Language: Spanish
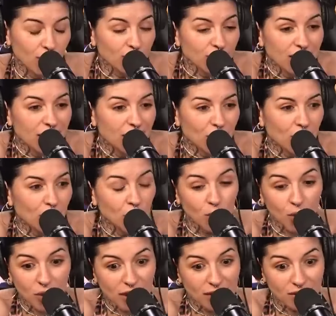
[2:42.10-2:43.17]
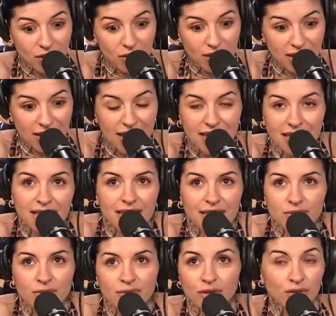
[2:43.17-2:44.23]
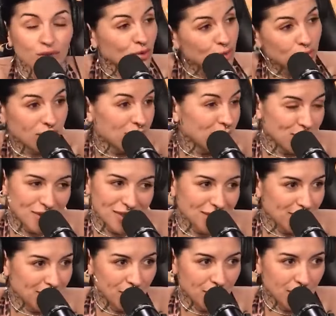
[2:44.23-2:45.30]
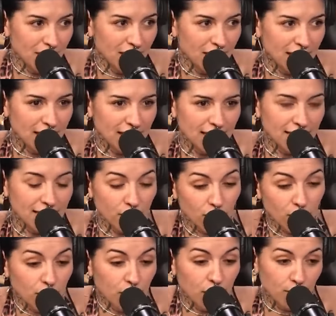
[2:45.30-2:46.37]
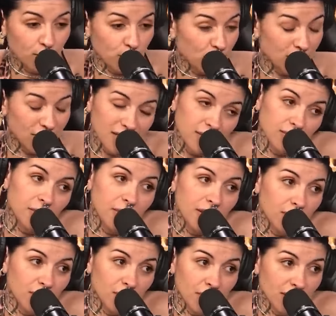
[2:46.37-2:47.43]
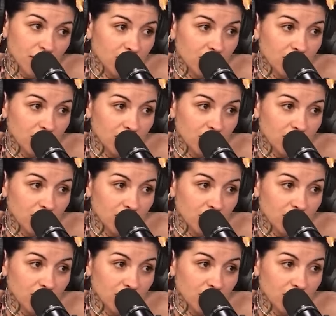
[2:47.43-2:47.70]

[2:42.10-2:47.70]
se rompió un corazón y que aquí nadie sufrió. Yo sufrí muchísimo y se rompió muchísimo más que un corazón.